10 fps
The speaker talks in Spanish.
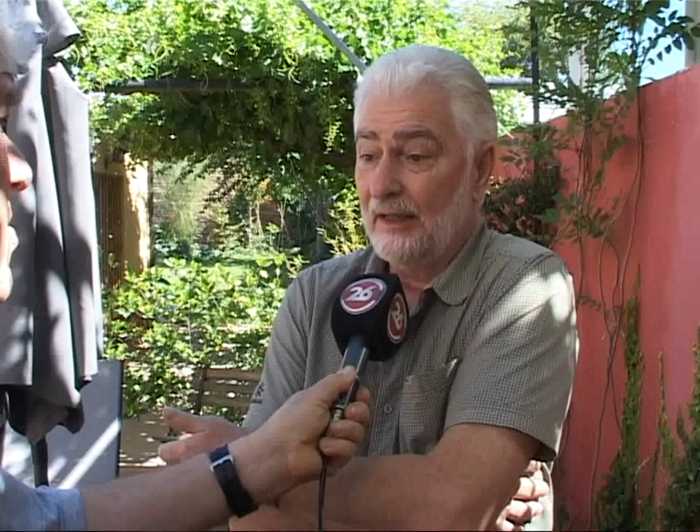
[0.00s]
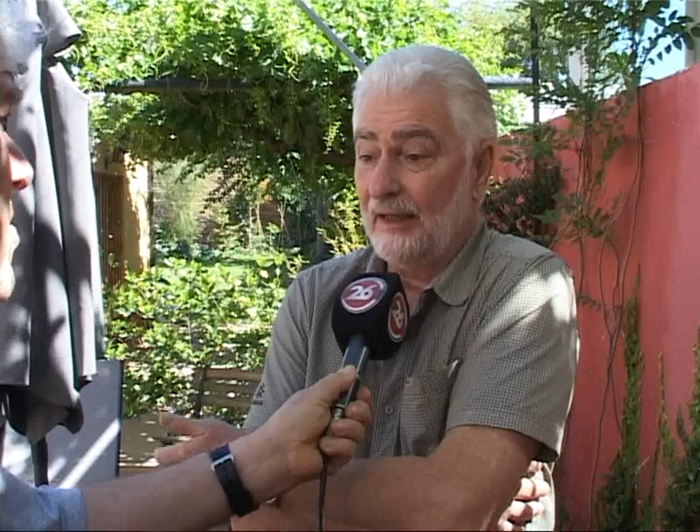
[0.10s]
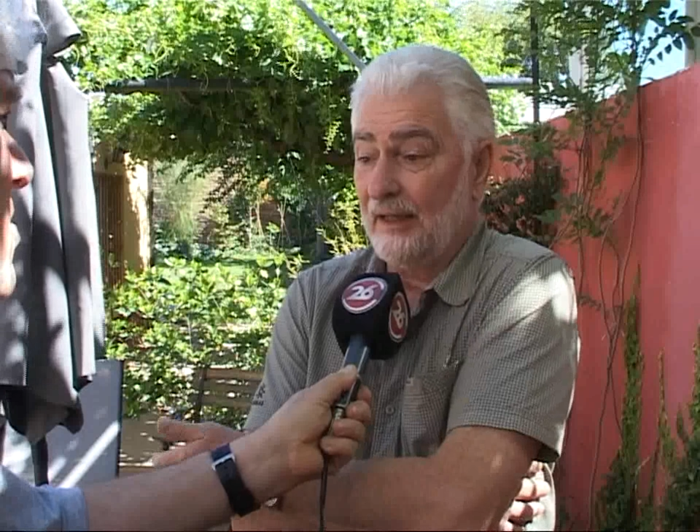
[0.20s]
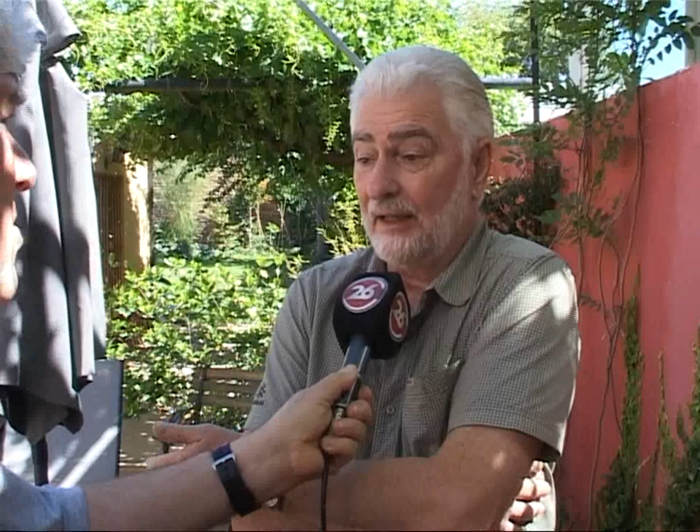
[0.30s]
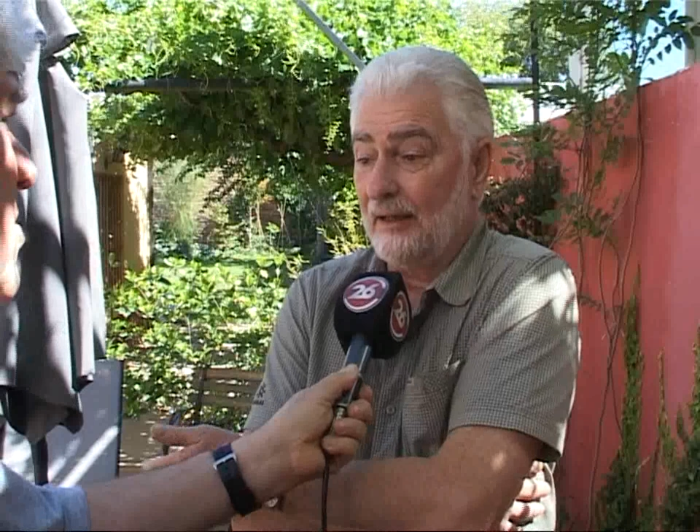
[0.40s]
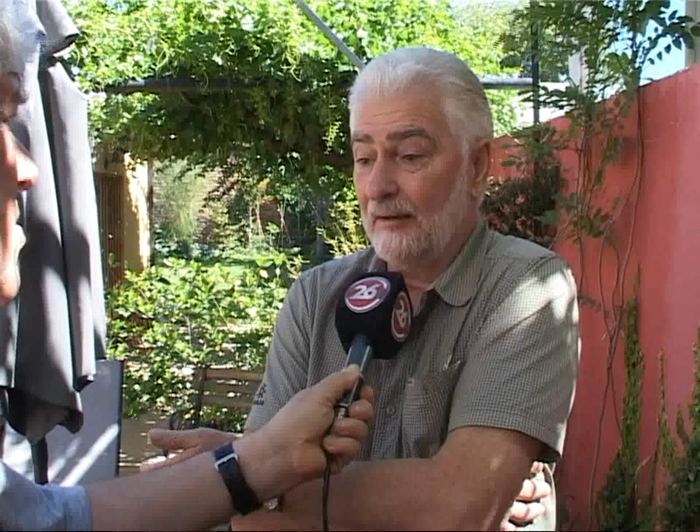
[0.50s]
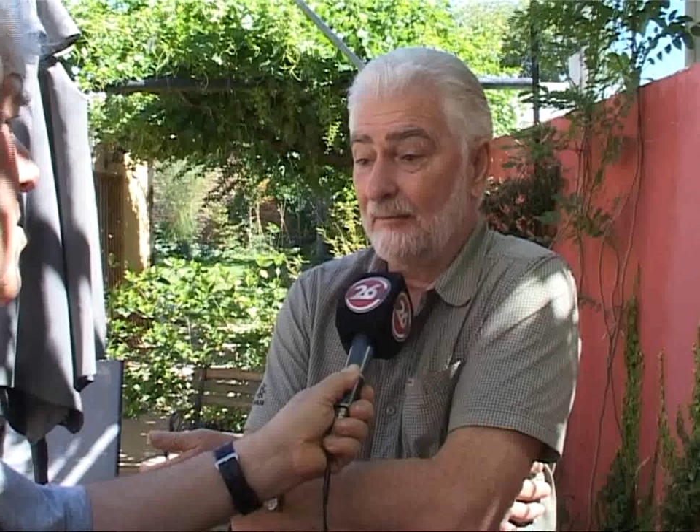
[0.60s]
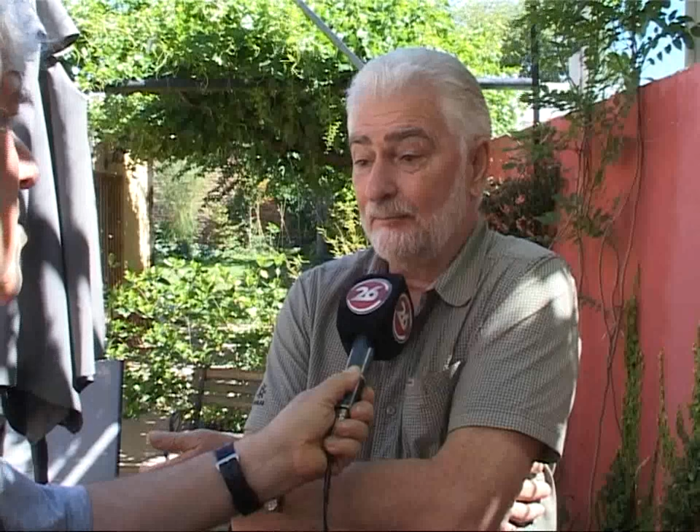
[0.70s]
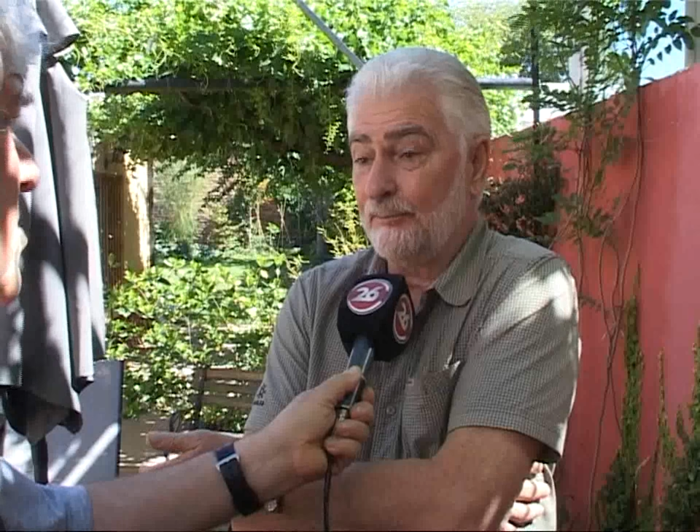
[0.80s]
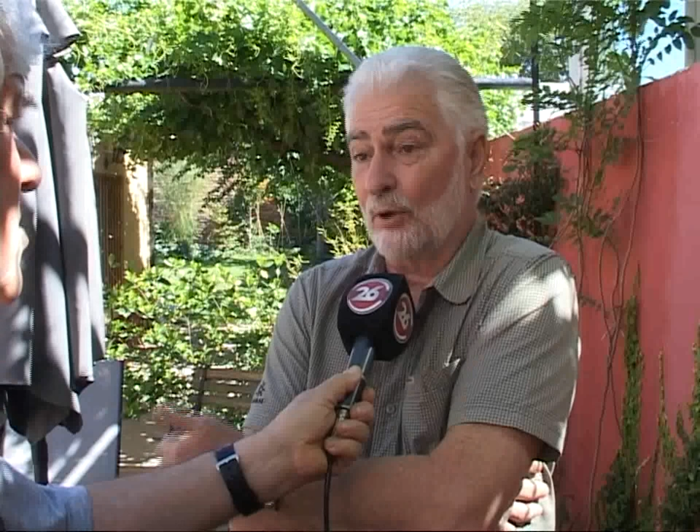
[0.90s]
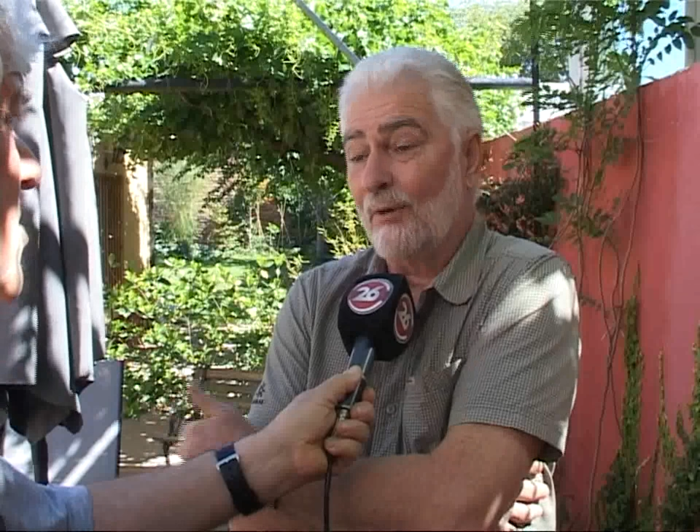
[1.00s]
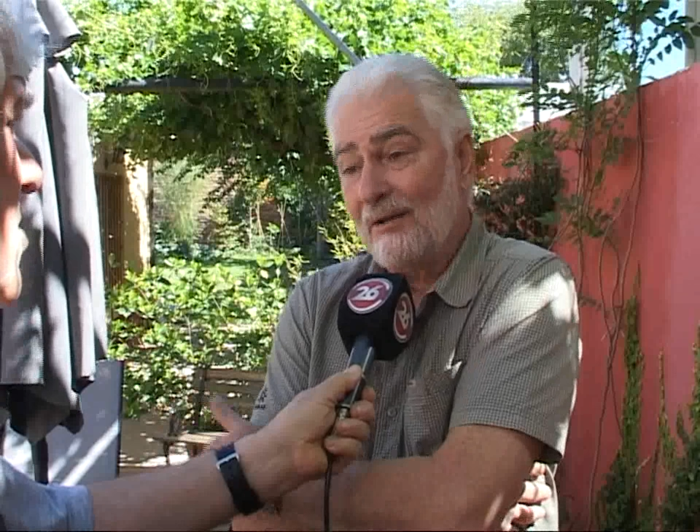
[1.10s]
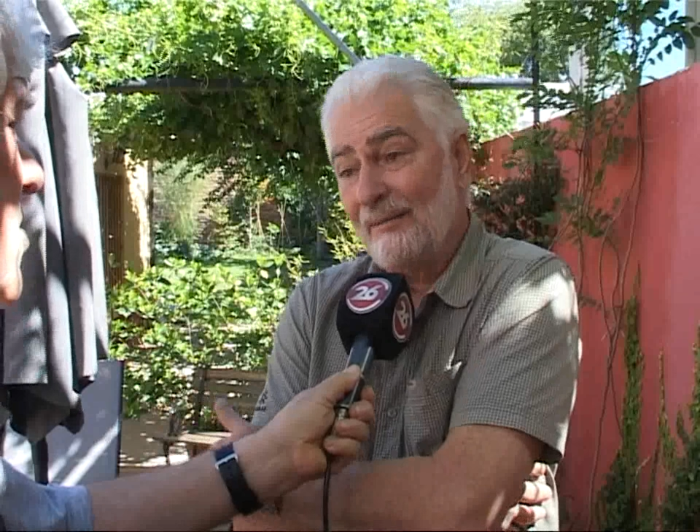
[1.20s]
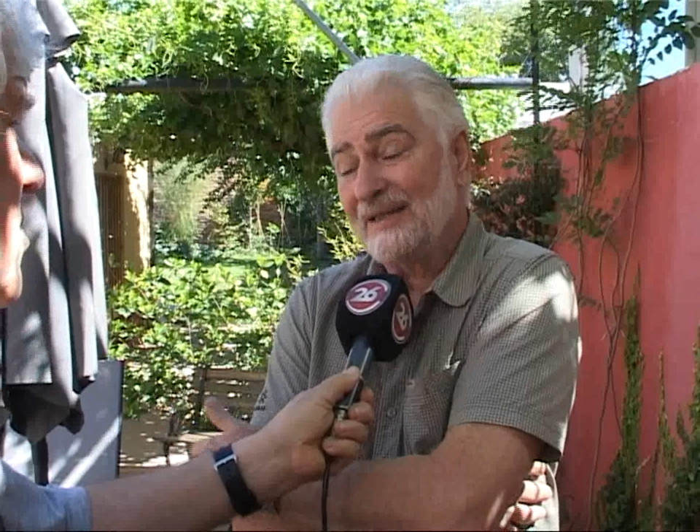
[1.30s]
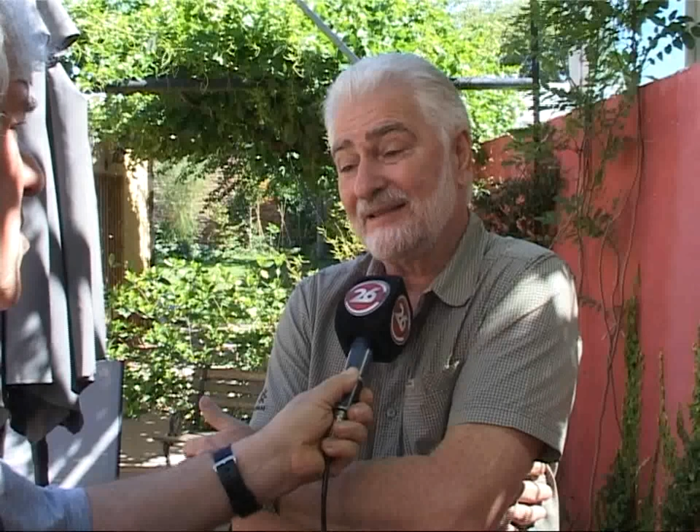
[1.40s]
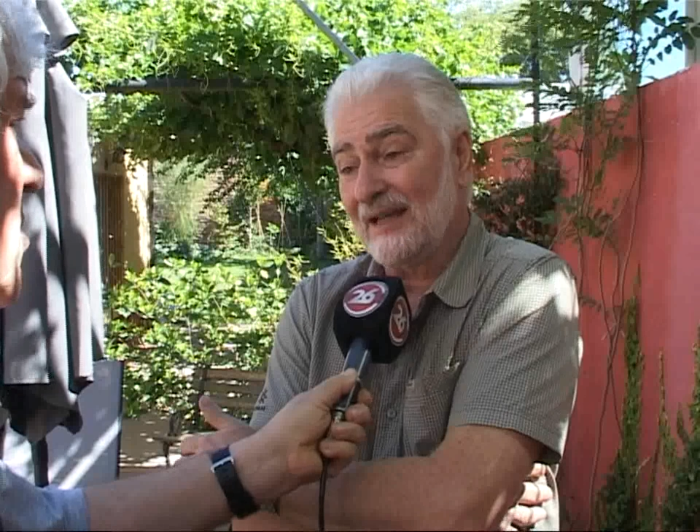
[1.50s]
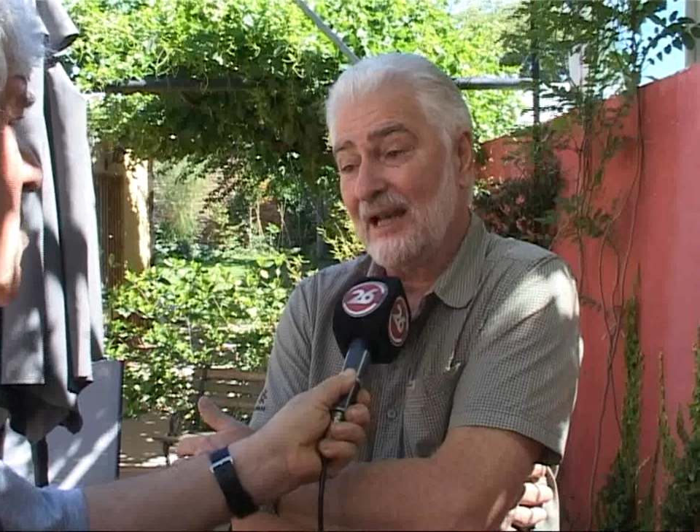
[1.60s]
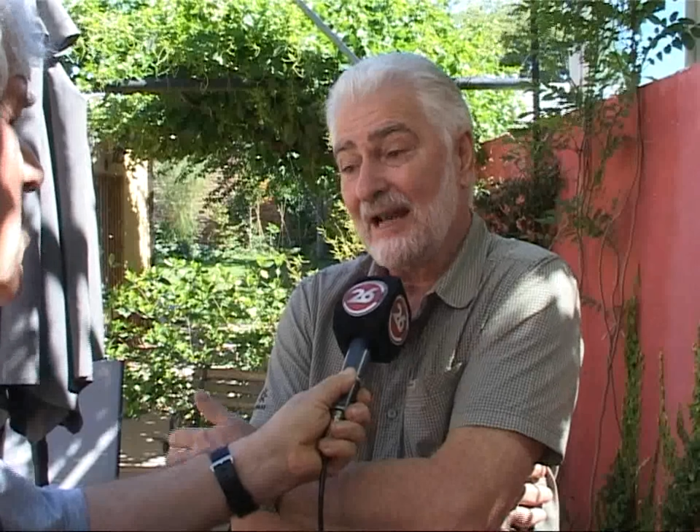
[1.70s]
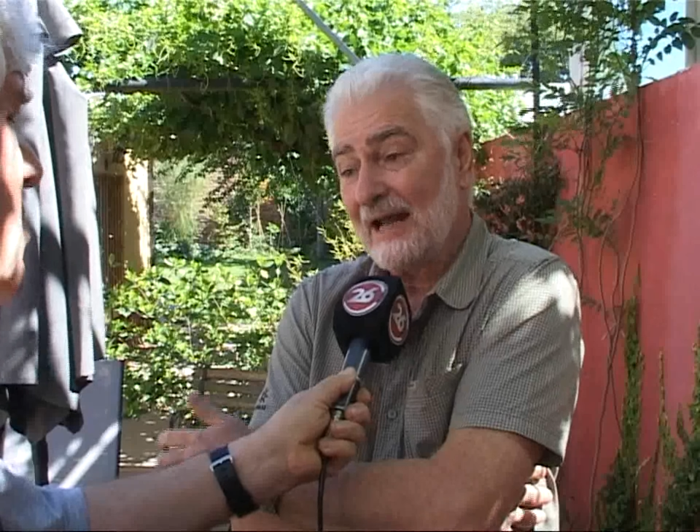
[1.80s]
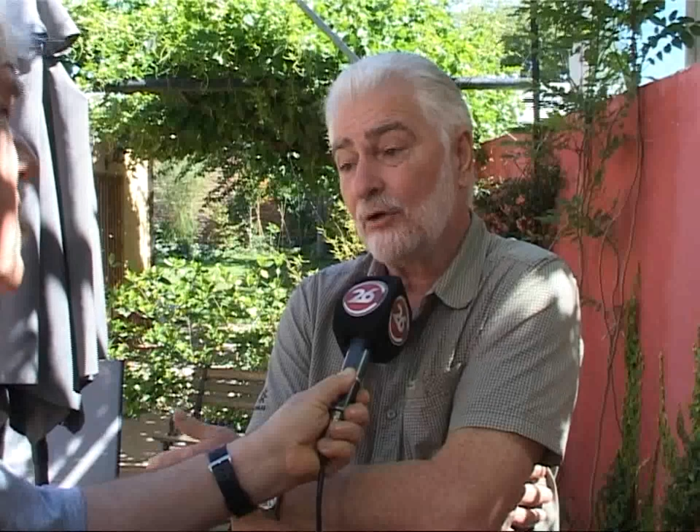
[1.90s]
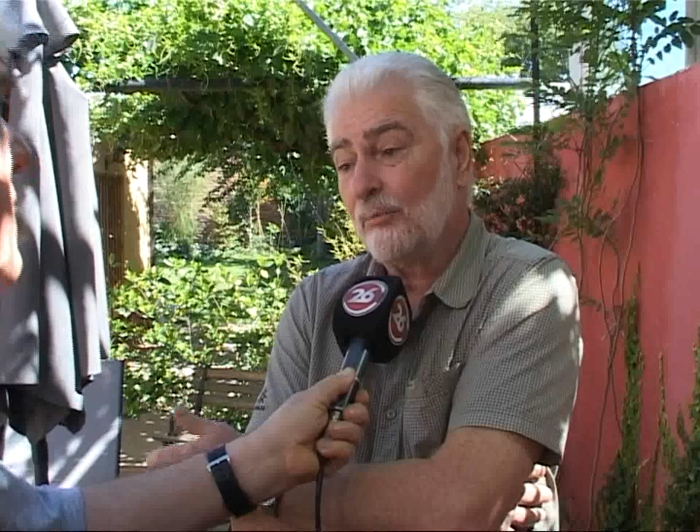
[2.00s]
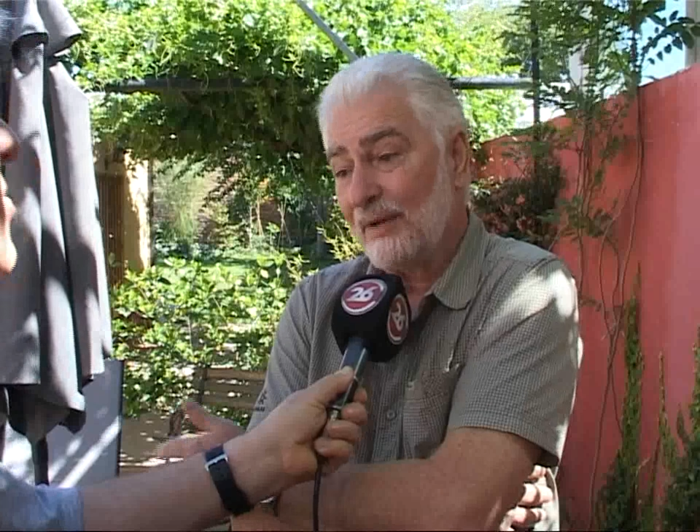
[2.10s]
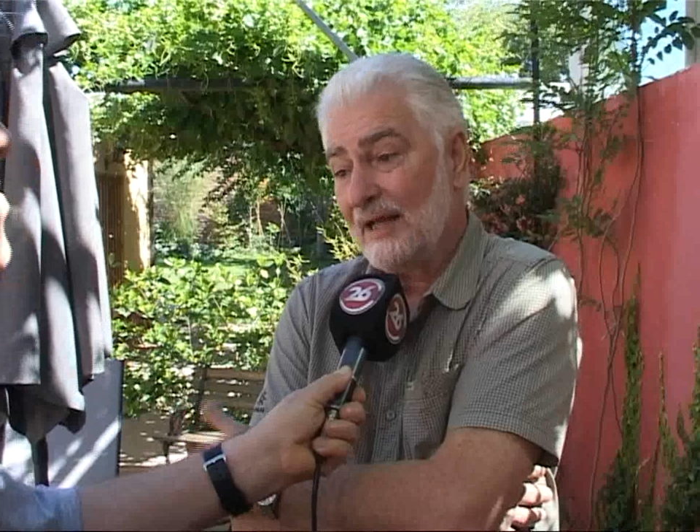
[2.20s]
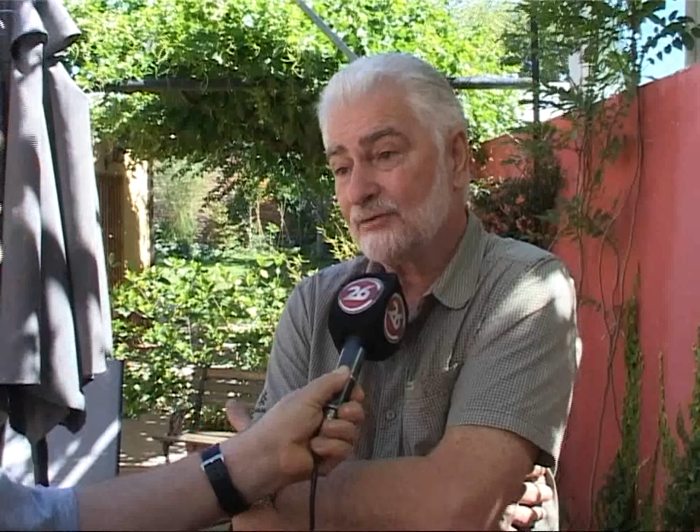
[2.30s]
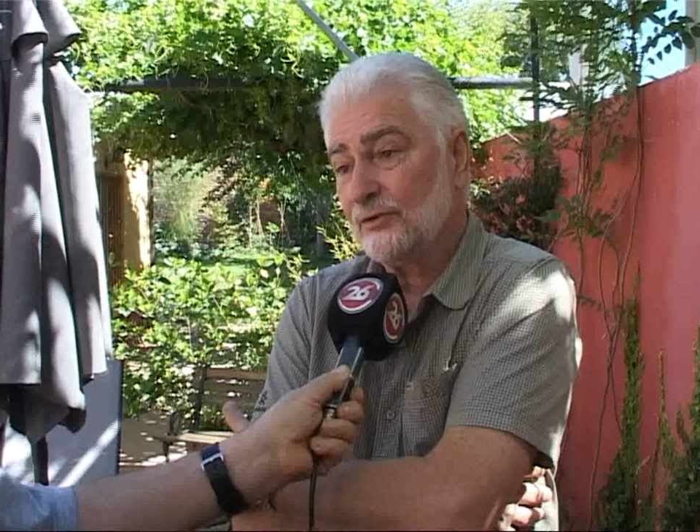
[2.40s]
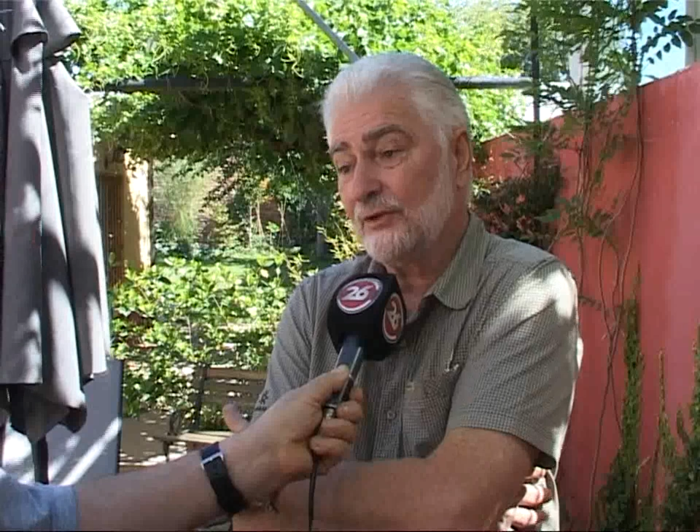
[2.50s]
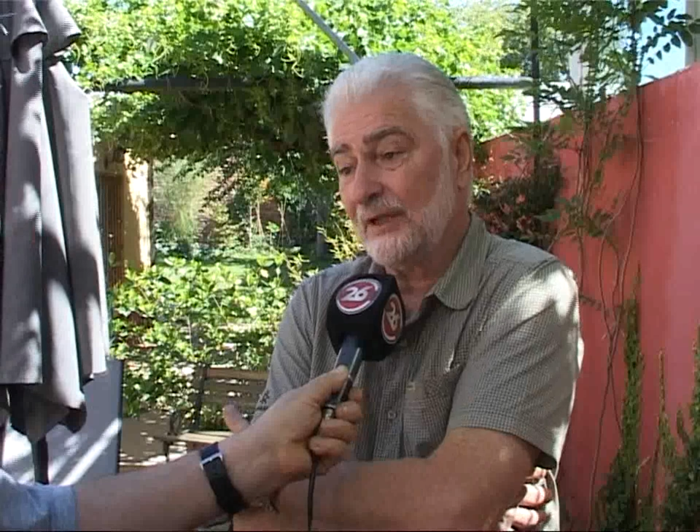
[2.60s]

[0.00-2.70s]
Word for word: Eh, probablemente en el largo plazo